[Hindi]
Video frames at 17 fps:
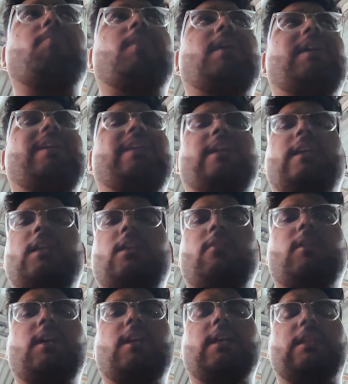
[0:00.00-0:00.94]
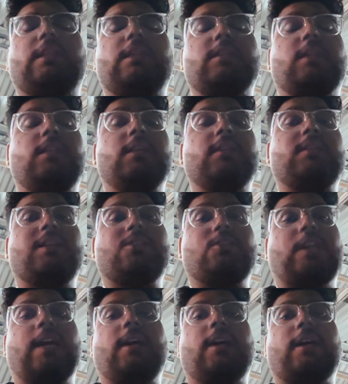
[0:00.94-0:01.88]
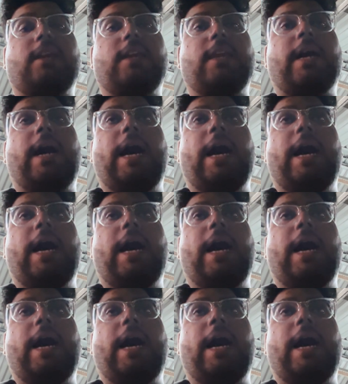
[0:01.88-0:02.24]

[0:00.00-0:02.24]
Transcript: में टीटी वगैरह इतनी जल्दी से चेक करने